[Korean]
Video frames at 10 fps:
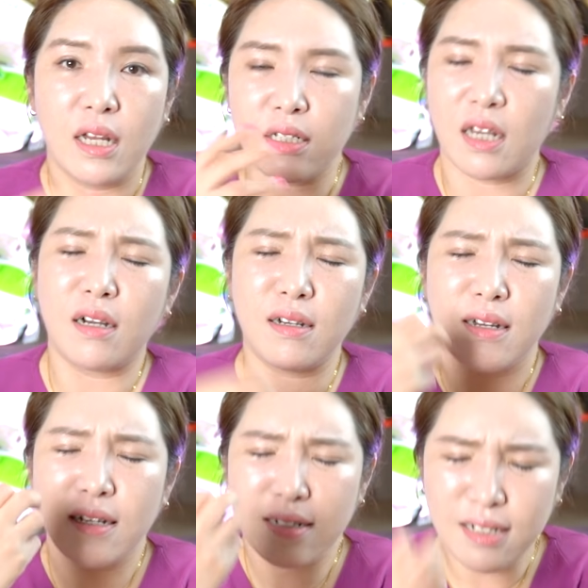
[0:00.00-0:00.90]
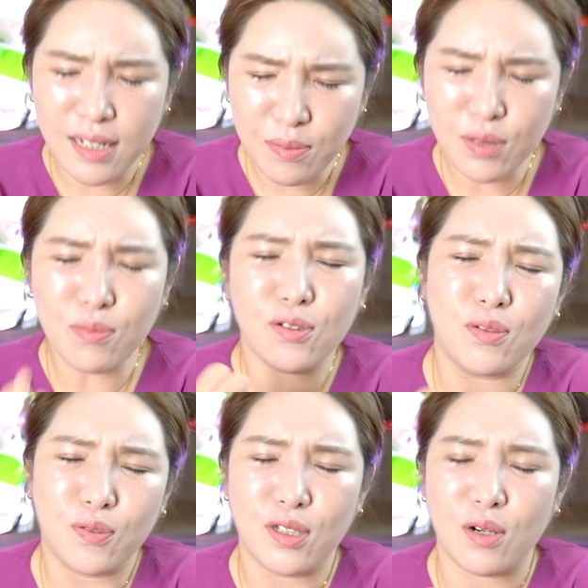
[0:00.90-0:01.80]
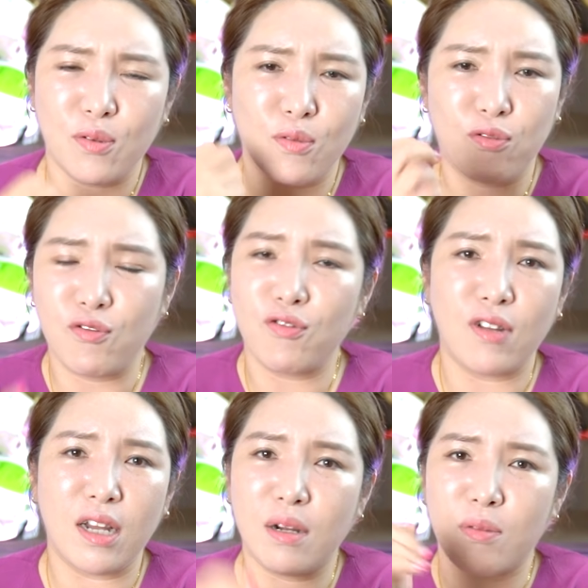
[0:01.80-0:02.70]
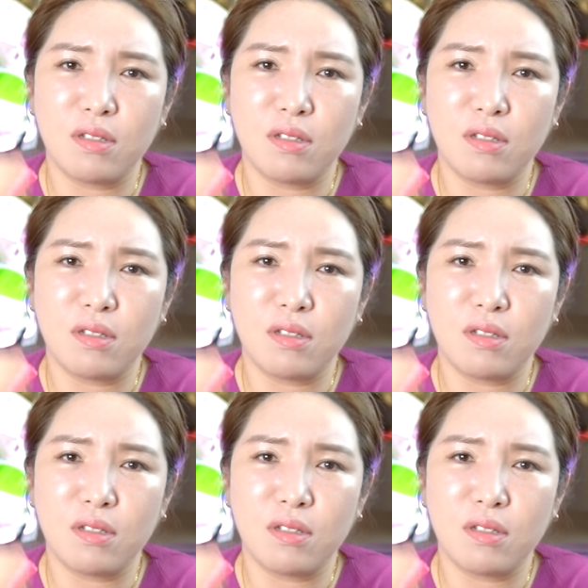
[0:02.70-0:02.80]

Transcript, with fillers: 제가 그 힘든 분을 붙잡고 구술해라 뭐